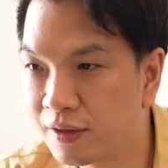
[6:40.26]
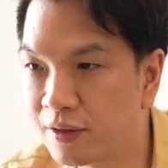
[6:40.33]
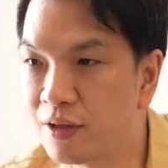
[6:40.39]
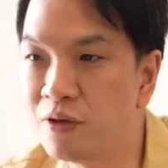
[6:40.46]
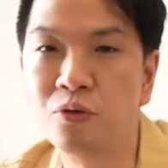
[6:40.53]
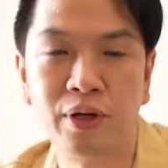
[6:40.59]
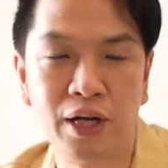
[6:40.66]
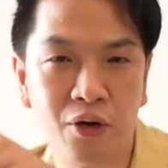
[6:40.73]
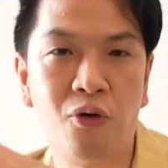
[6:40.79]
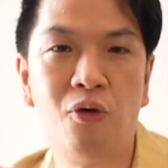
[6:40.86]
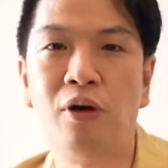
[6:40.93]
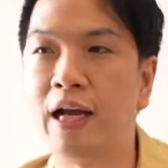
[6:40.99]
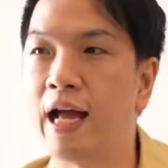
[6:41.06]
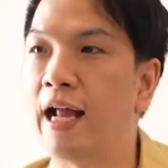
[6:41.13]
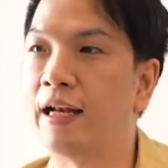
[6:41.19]
ก็อยู่ในโคร
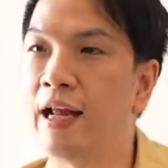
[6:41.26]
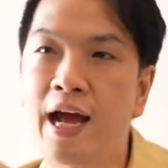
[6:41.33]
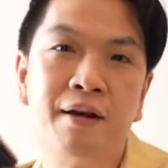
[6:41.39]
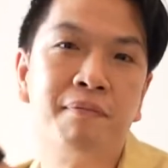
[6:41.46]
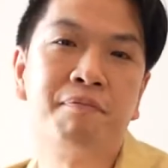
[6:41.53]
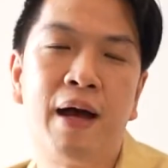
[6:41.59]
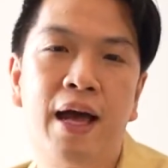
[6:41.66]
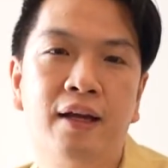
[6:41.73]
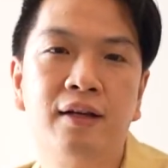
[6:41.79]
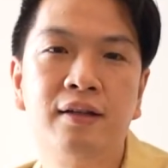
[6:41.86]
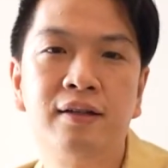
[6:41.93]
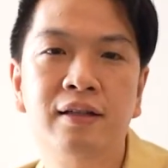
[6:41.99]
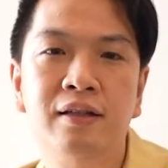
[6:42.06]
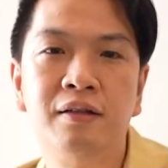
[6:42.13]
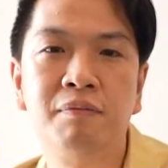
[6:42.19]
งการหันไปก็
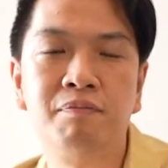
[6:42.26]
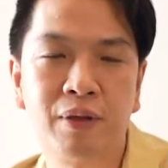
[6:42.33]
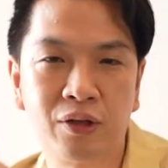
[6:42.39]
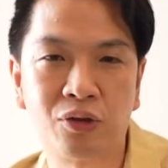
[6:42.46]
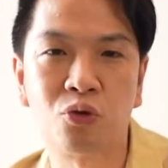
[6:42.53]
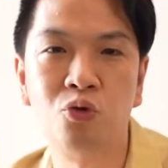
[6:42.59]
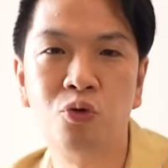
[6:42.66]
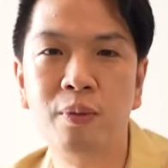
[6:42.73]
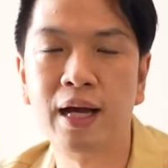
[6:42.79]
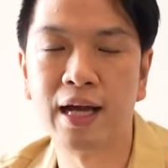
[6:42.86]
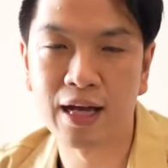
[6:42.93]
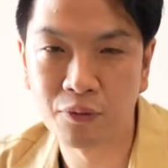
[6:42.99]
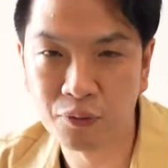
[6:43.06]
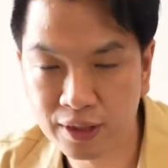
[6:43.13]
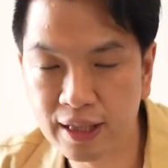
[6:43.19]
คือประตูม
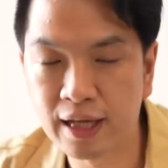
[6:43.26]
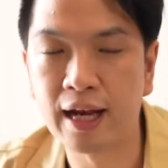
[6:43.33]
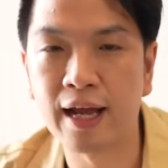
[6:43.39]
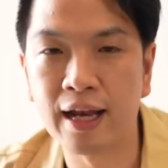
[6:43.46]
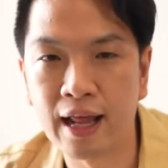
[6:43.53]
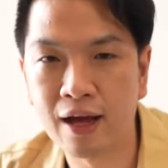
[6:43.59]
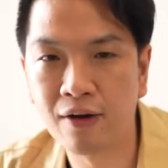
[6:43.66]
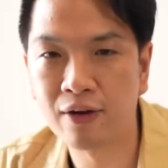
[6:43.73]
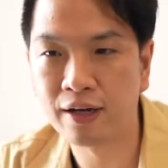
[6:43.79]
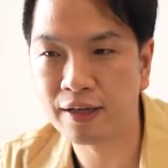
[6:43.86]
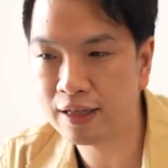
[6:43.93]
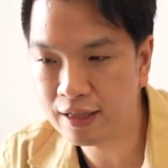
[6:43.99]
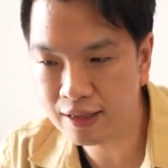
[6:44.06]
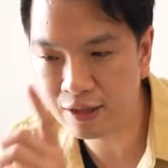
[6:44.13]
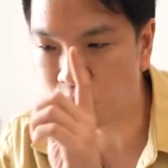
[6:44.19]
หาวิทยาลัยแล้วอ่ะ
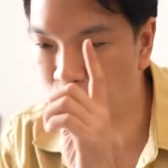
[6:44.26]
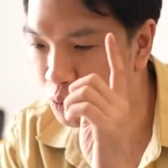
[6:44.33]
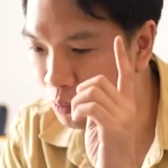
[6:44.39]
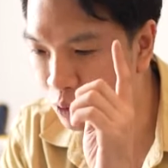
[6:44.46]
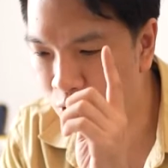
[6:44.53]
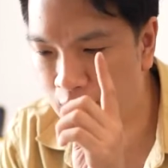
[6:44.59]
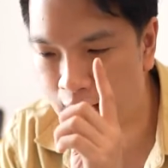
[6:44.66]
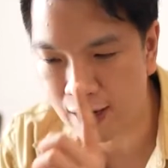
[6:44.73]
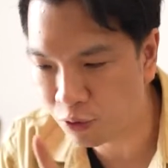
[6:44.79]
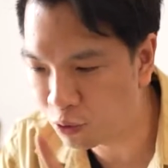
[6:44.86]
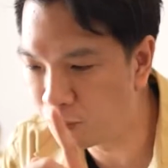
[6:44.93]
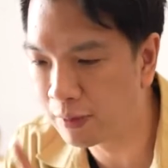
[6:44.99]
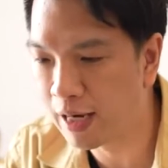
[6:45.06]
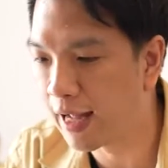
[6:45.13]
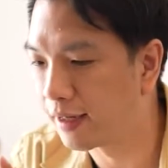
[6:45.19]
นี่คือกลุ่มลูกค้าก
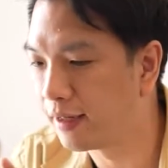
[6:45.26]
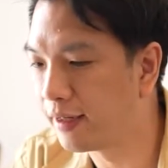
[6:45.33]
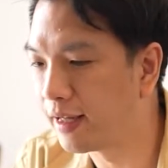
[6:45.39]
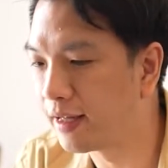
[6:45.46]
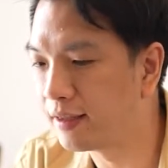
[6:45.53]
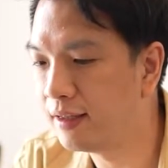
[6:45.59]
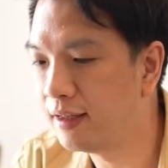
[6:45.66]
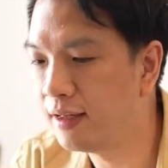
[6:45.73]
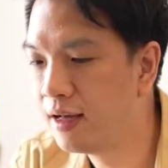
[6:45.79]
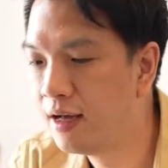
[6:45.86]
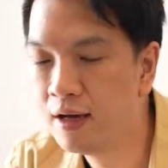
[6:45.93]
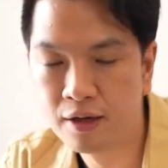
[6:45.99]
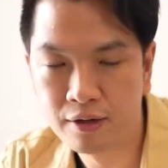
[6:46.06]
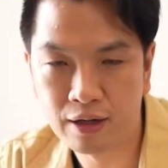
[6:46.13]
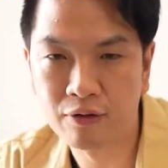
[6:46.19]
ลุ่มหลักเลยนะที่
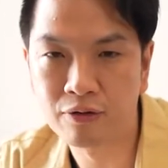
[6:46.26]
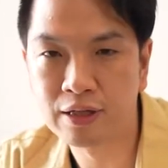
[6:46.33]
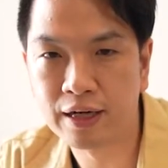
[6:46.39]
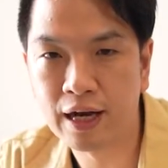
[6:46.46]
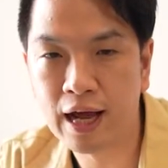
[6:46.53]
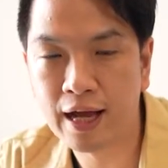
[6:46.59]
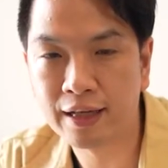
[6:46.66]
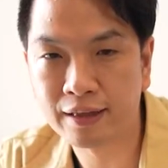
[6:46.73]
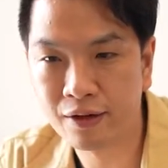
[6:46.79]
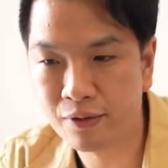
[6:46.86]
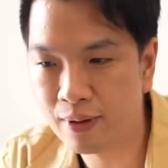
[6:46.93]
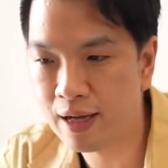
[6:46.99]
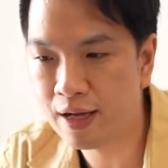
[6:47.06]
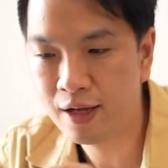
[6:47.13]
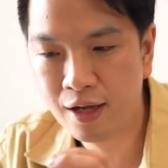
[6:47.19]
เราจะได้ แต่
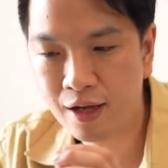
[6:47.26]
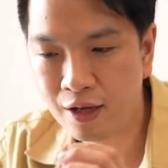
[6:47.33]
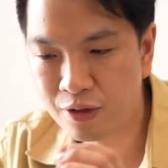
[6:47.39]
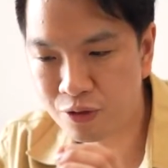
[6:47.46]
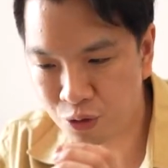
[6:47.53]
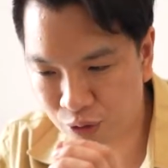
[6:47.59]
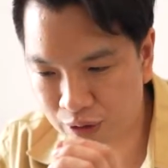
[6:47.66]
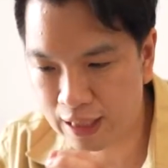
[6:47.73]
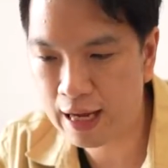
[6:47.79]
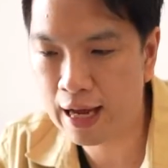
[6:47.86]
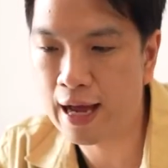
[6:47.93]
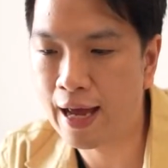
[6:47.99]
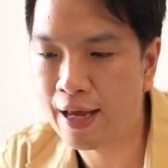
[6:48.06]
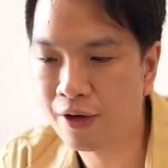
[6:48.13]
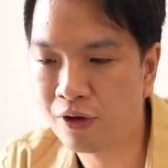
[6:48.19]
ว่าจุด
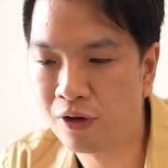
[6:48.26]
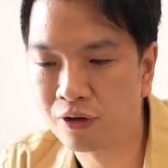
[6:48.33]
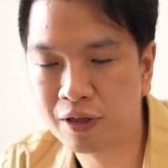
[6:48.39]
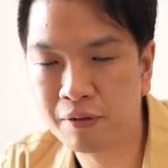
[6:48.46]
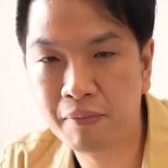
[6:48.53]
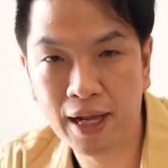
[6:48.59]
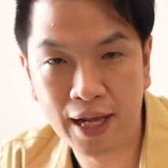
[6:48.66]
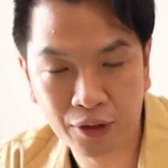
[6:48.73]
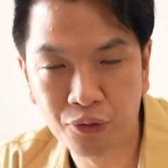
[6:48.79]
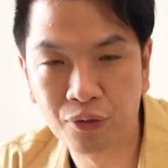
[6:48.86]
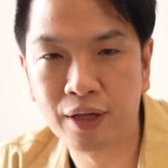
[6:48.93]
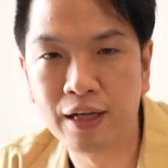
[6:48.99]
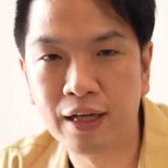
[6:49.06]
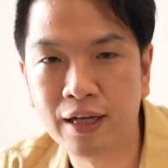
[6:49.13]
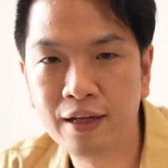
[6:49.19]
ขายของทำเลตร
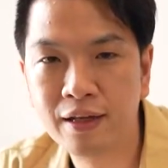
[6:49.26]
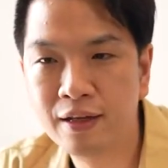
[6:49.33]
งนี้